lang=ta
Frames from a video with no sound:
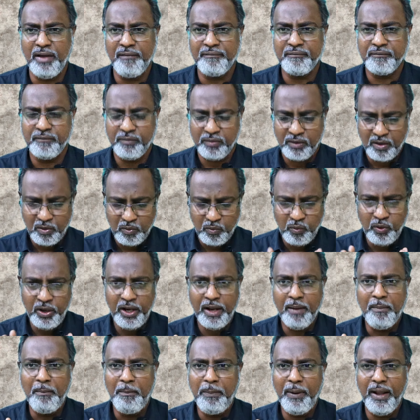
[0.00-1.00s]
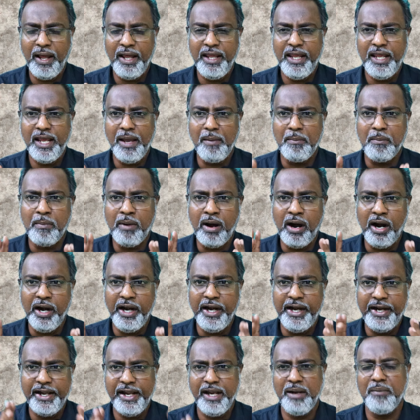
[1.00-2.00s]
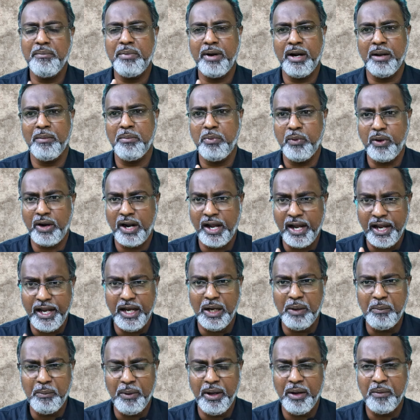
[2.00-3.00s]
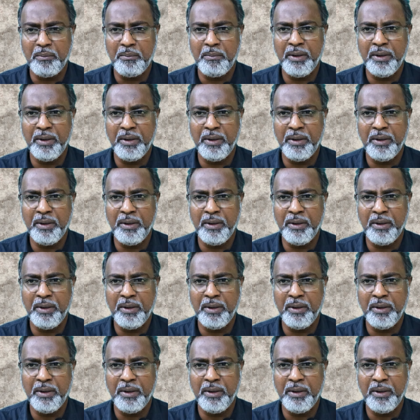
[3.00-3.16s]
தான் ஒரு எம்ப்ளாயியை மானிட்டரிங் பண்ண போகிறாங்க இனிமேல்